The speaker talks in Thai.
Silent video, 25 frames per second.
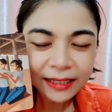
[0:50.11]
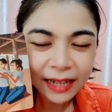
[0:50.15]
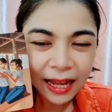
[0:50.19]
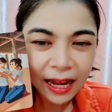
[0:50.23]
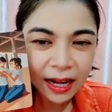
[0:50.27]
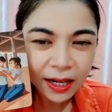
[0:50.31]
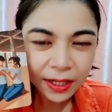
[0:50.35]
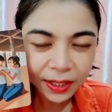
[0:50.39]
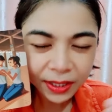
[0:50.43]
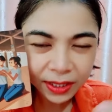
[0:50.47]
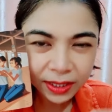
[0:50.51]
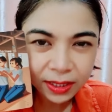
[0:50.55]

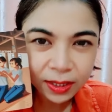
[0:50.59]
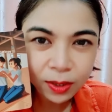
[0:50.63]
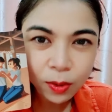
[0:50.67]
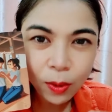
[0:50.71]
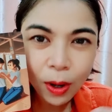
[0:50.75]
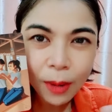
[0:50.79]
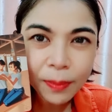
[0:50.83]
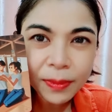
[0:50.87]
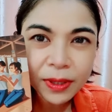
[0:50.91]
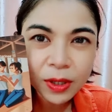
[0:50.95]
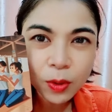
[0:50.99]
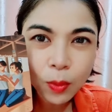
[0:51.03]
นะ หรือ
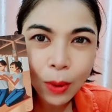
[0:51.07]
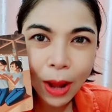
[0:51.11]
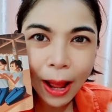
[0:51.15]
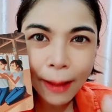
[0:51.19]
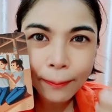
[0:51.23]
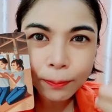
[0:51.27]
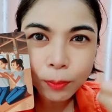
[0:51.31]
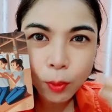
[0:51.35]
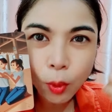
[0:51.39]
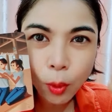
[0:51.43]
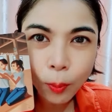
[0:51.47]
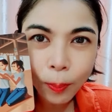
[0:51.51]
ว่ามีค
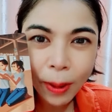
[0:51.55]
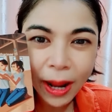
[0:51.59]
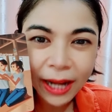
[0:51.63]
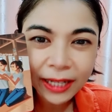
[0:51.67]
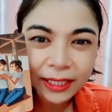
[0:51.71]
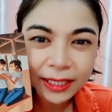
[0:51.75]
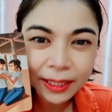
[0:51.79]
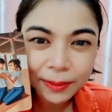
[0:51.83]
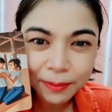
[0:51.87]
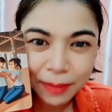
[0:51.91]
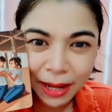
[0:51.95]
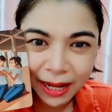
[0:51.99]
วามผูกพั
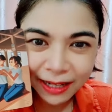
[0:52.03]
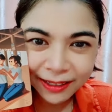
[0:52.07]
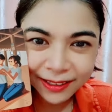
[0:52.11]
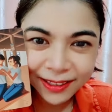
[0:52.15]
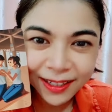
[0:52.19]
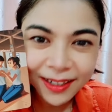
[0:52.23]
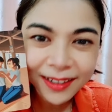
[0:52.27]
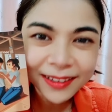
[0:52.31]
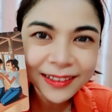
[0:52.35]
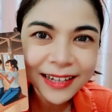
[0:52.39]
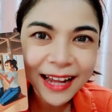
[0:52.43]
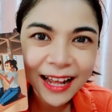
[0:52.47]
นกันมา
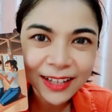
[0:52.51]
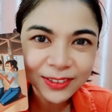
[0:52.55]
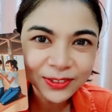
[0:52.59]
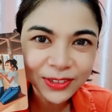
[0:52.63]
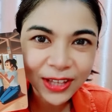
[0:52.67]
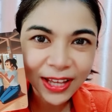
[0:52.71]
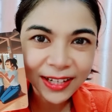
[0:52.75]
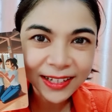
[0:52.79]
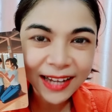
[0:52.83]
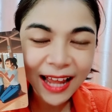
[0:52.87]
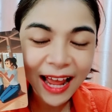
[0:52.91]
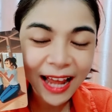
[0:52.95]
เนิ่นนาน
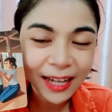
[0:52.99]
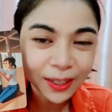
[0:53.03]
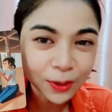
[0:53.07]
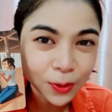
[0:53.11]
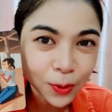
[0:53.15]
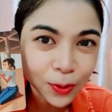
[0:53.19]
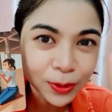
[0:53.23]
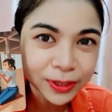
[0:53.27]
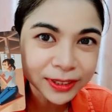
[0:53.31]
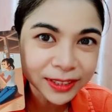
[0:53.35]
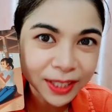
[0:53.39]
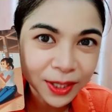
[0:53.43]
แสนนาน
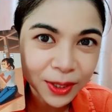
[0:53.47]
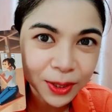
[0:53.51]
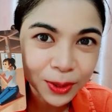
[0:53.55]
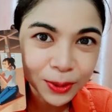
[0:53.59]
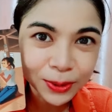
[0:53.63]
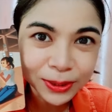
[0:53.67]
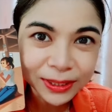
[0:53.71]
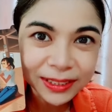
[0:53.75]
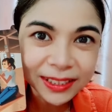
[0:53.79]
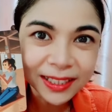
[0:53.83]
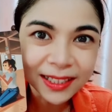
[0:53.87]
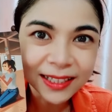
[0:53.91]
คุณจะ
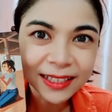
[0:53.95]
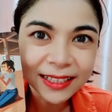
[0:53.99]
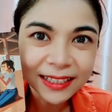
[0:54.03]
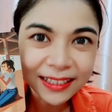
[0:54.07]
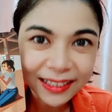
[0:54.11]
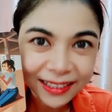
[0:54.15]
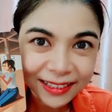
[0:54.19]
รู้สึก